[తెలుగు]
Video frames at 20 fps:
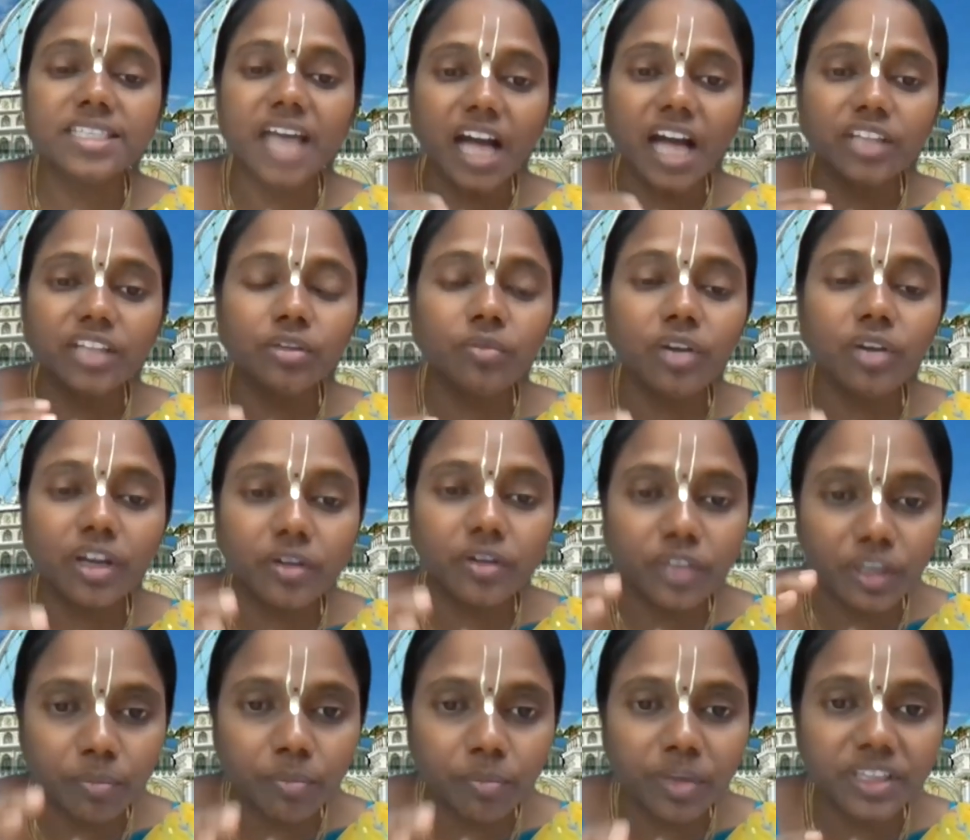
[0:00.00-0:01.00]
సాధువులకు
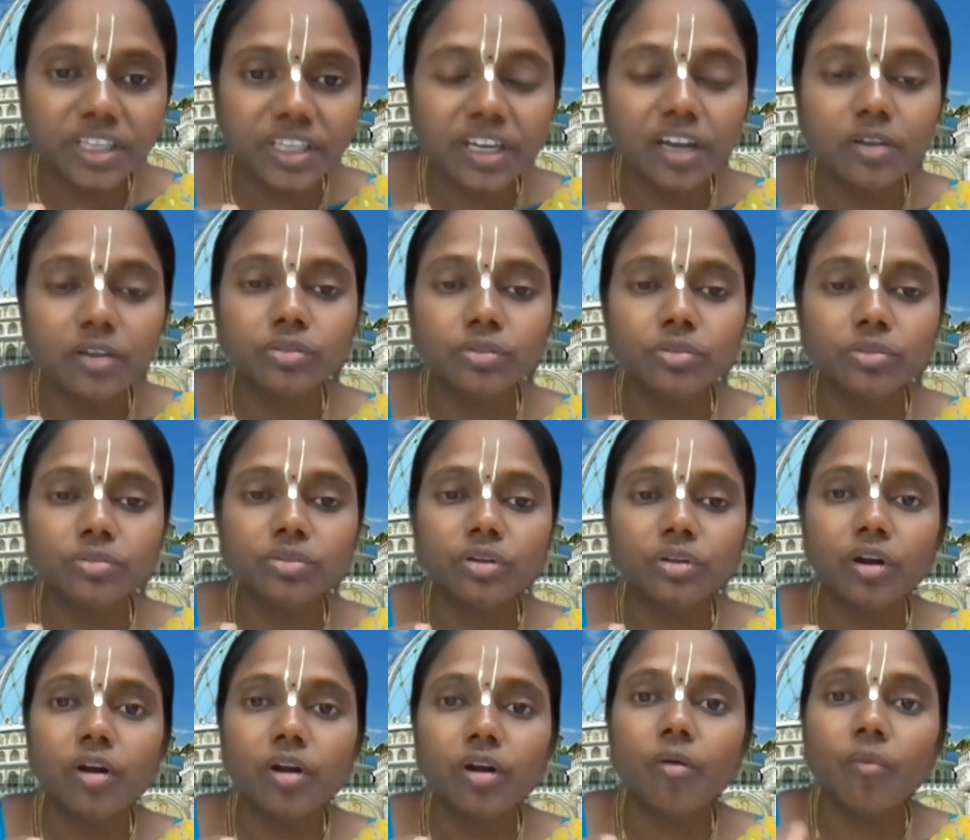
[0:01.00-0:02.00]
ఇబ్బంది
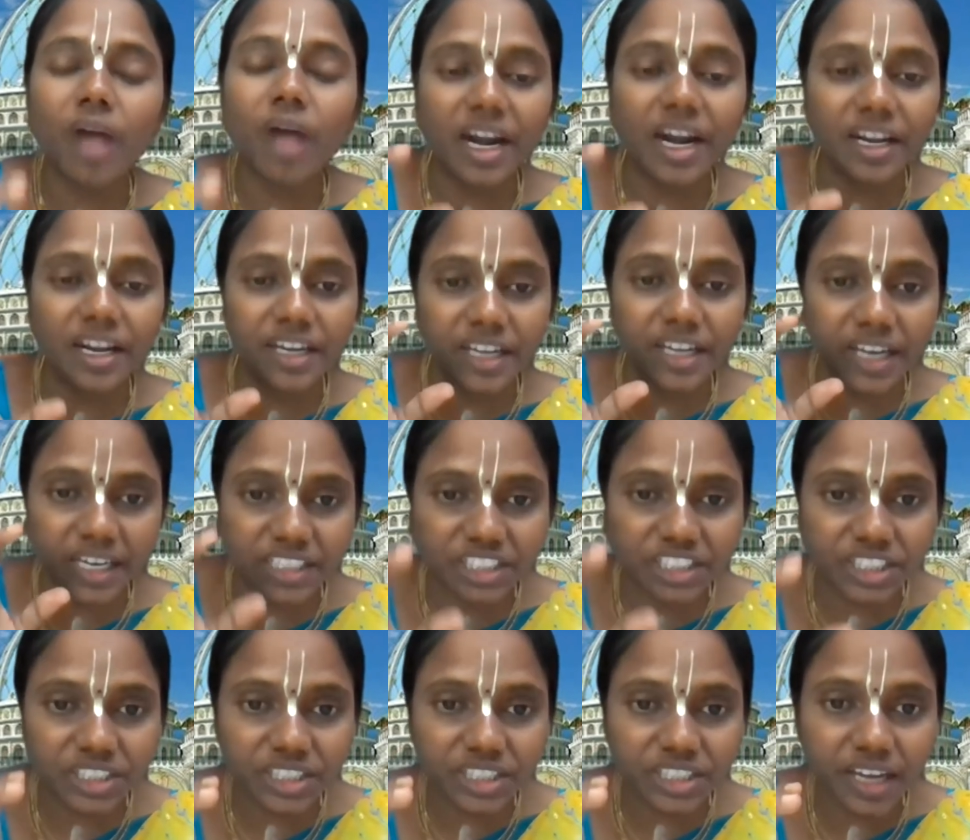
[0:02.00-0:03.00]
కలుగుతుందో వాళ్ళని
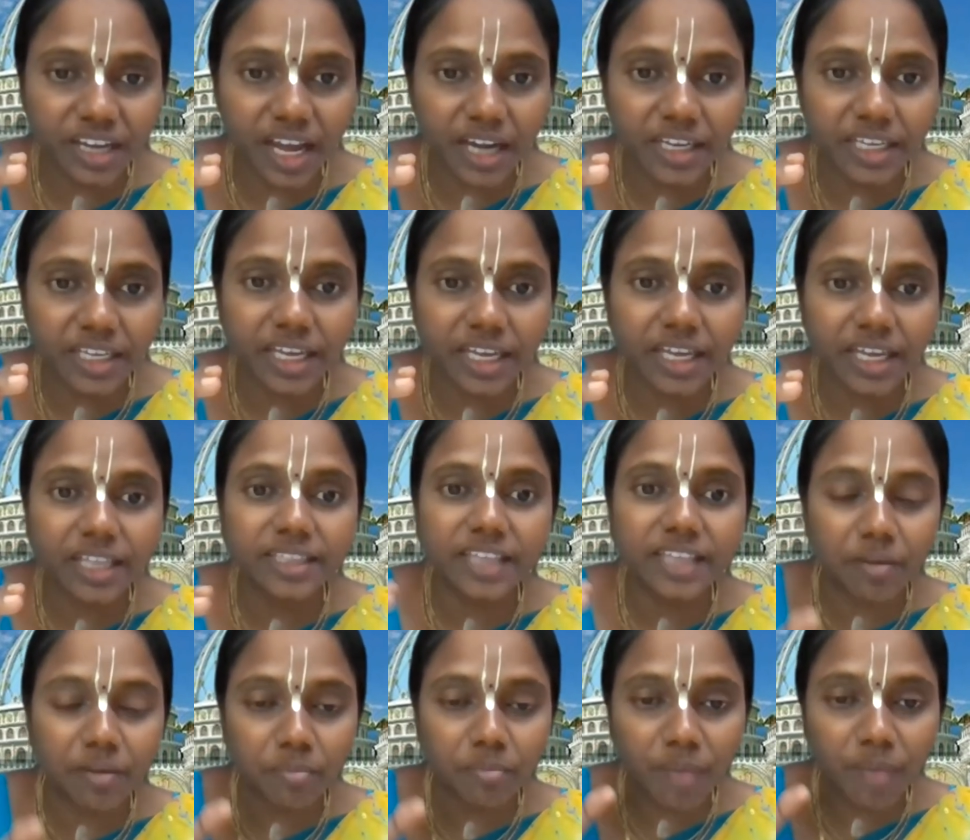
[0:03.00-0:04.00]
రక్షించడానికి
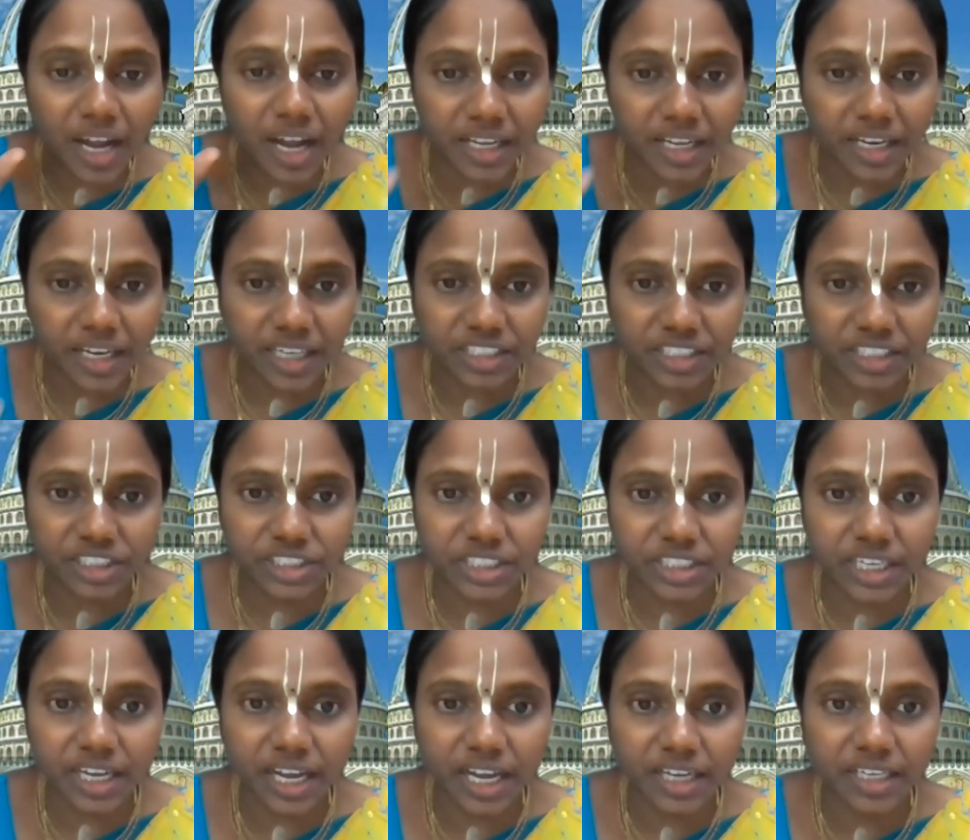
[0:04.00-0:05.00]
ధర్మాన్ని
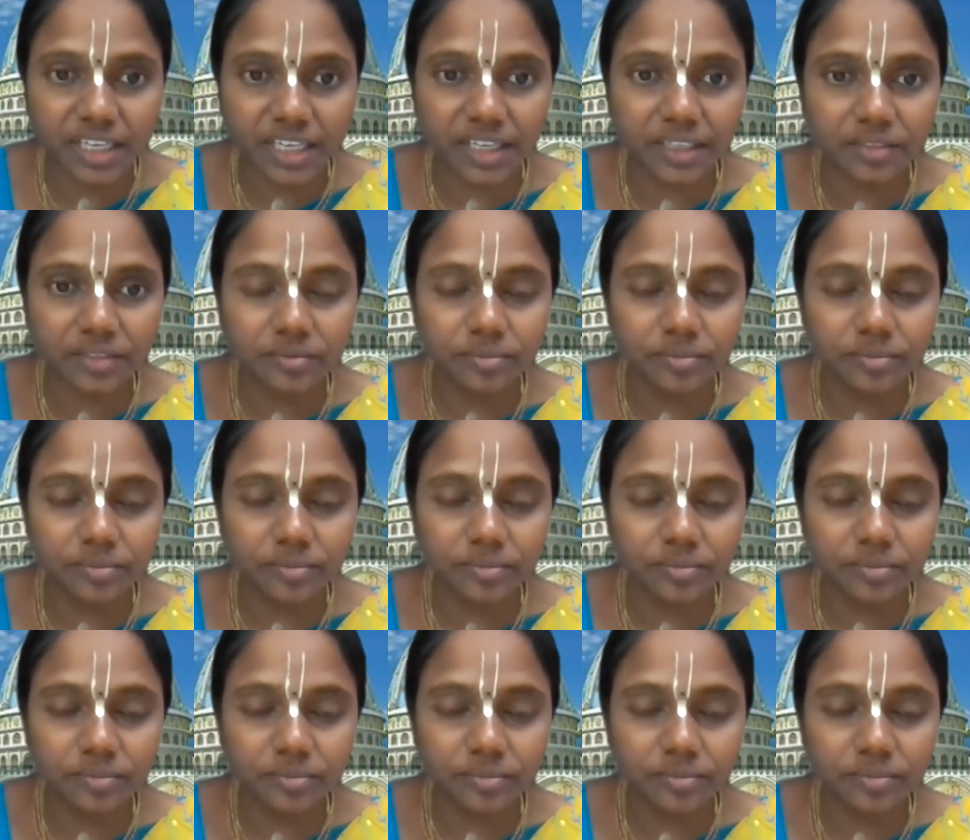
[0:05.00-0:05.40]
రక్షించడానికి